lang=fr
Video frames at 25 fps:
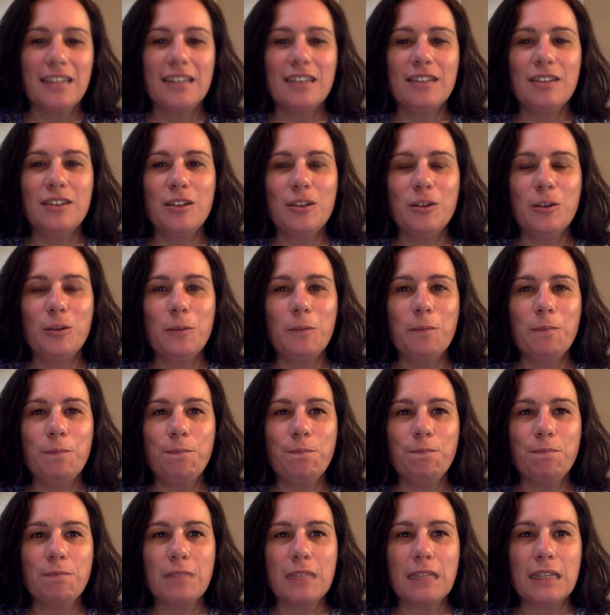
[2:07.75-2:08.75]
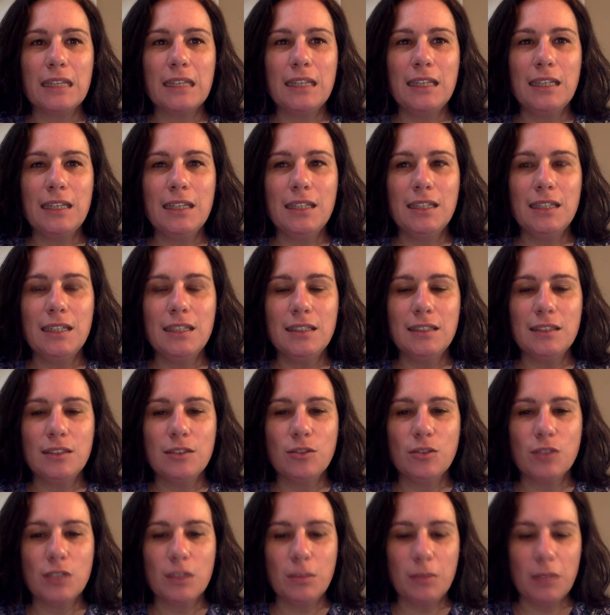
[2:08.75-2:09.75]
Euh, et ce
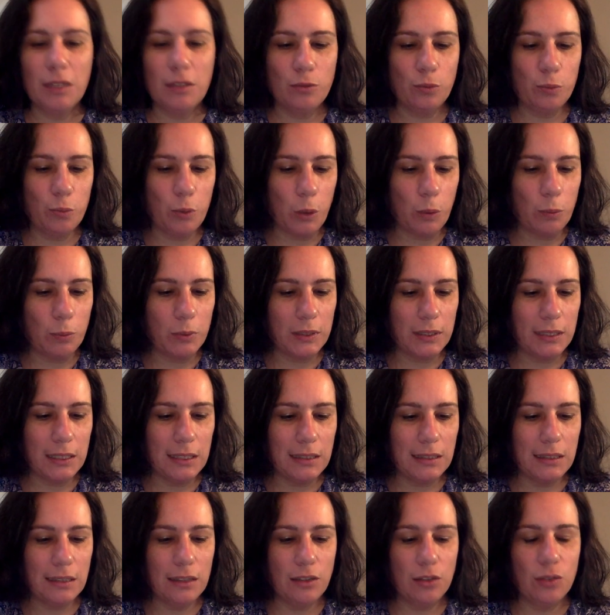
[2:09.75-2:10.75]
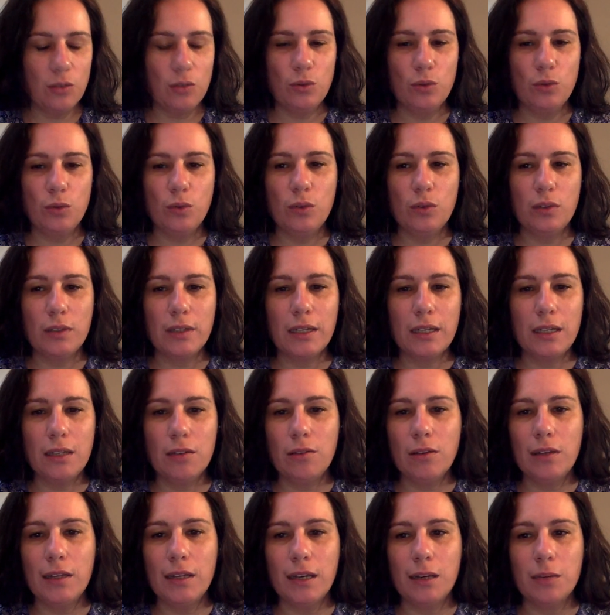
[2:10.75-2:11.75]
que j'aimerais vous proposer, c'est que
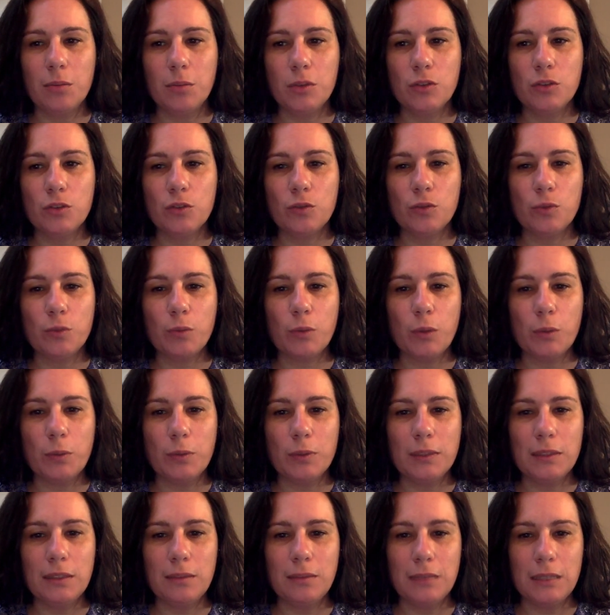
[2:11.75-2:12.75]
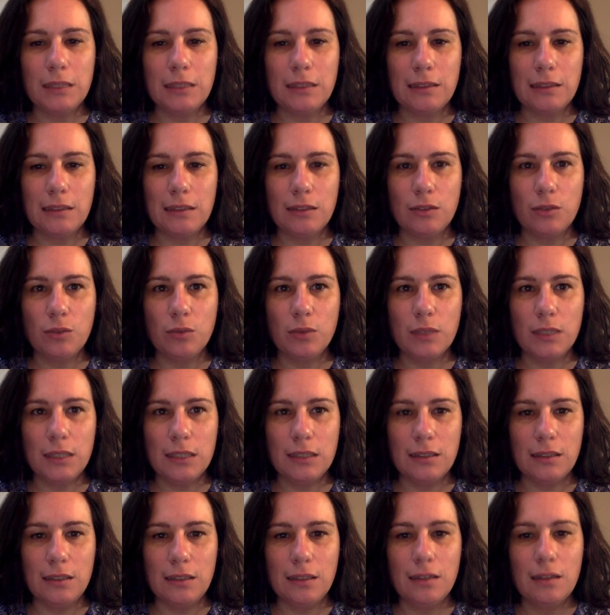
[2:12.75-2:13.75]
régulièrement, je vous propose des méditations
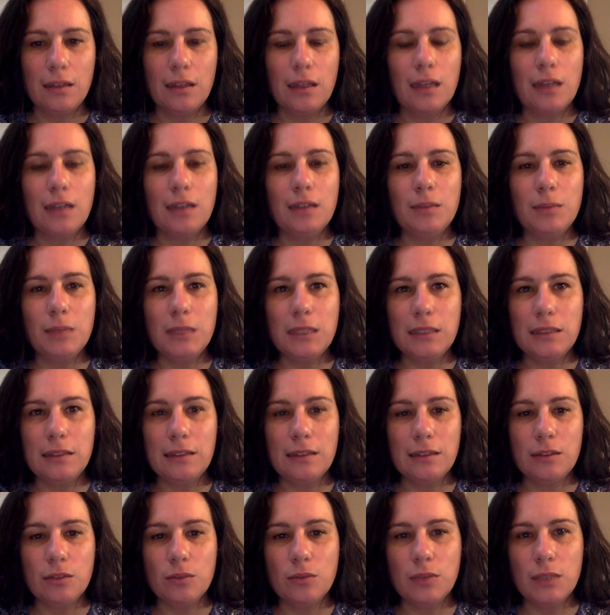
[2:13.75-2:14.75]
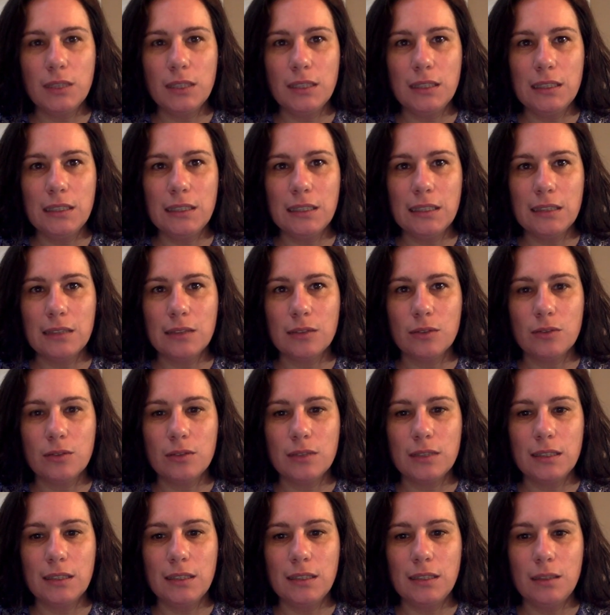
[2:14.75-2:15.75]
guidées. Les méditations guidées, qu'est-ce que
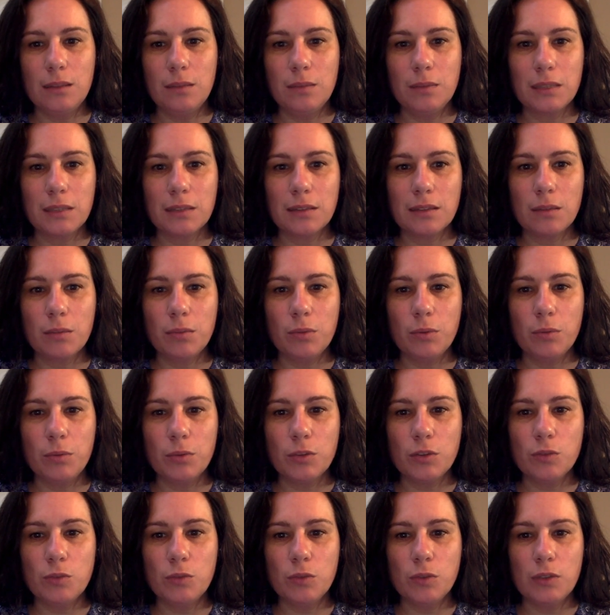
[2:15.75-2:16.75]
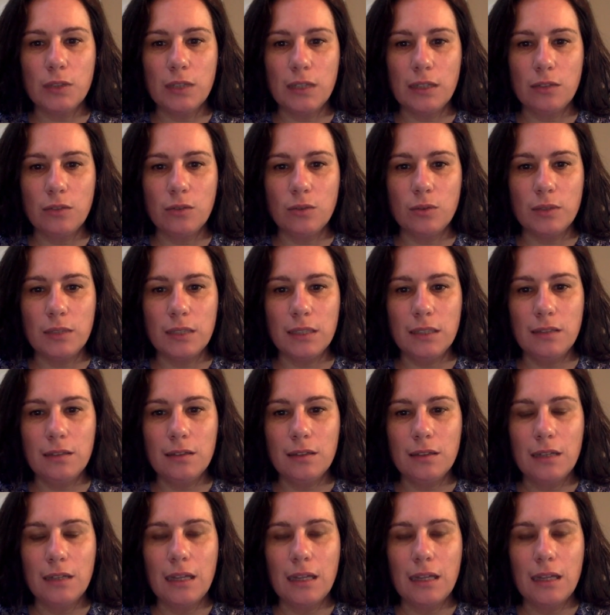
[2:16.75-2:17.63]
c'est Eh bien simplement, je me connecte au guide.